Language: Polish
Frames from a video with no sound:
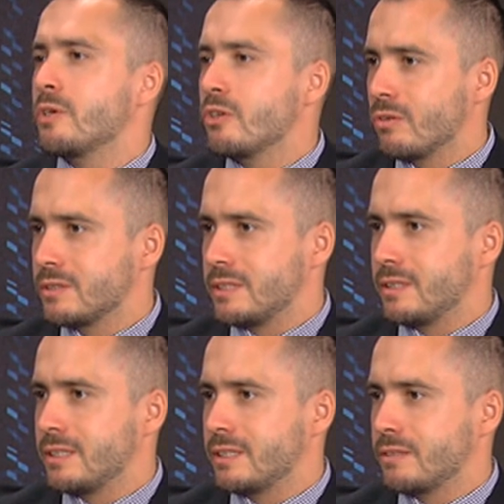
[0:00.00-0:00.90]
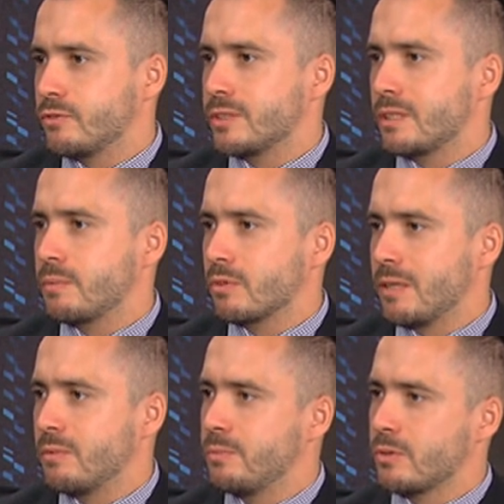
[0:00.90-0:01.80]
pieniądze na te wszystkie
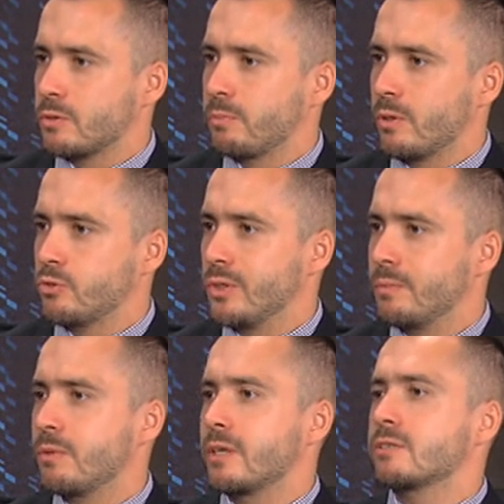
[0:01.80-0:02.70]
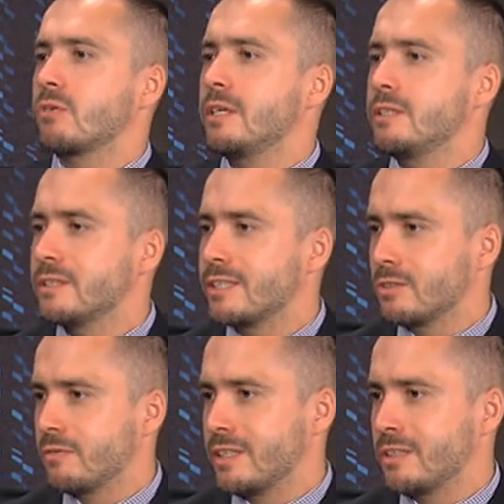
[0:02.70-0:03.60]
programy prospołeczne, po raz kolejny
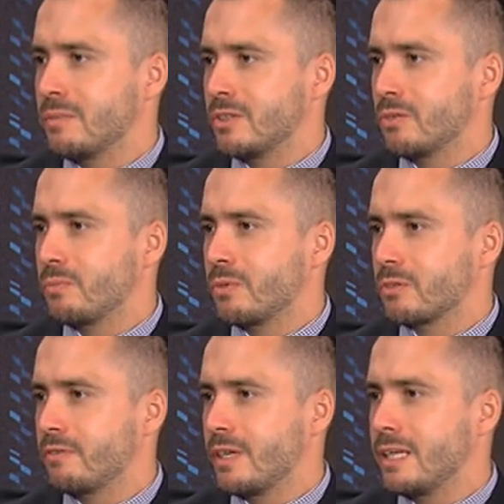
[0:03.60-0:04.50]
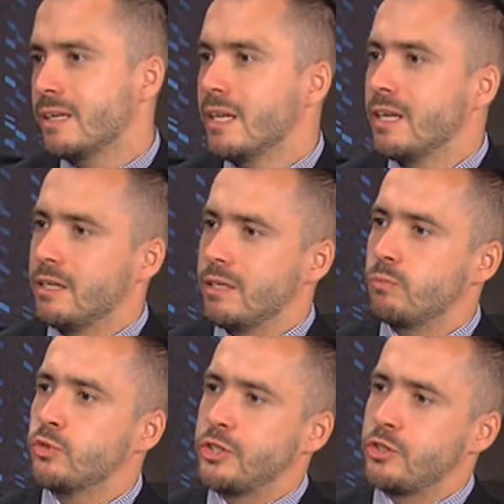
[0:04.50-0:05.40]
drenowane będą portfele
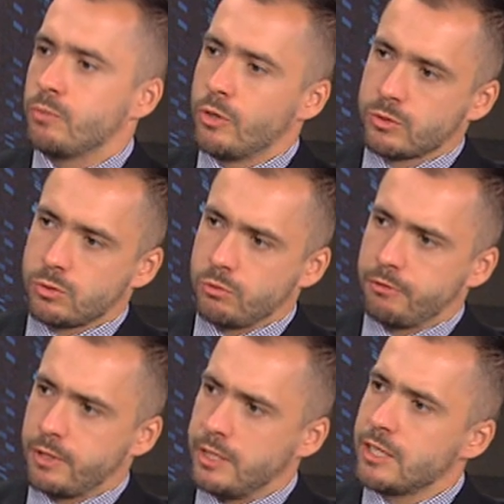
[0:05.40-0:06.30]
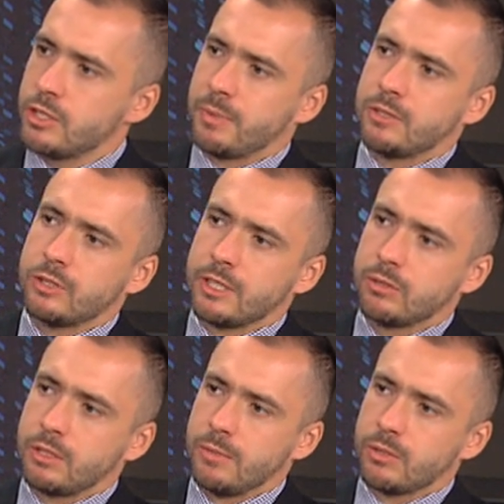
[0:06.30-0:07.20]
e, przedsiębiorców. E, jak się Pan do
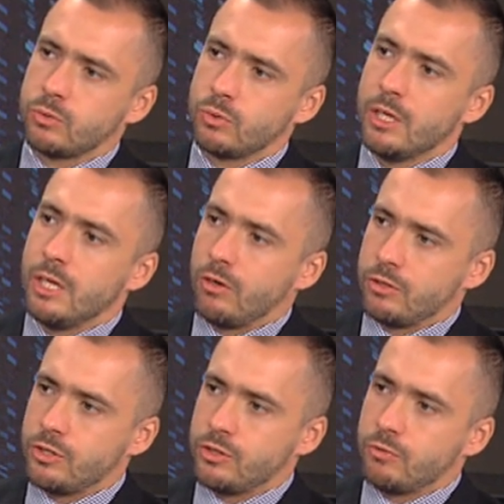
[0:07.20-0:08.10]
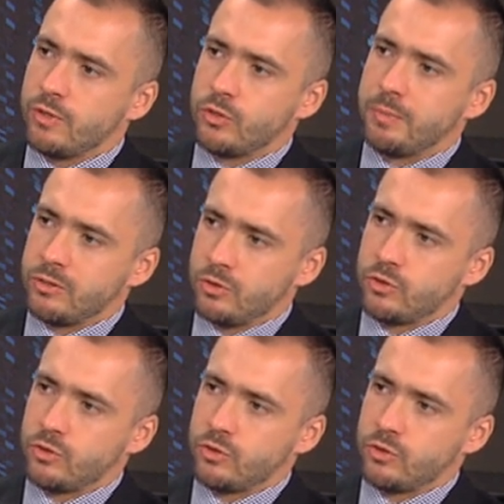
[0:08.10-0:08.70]
tego tematu odniesie? Uważa Pan,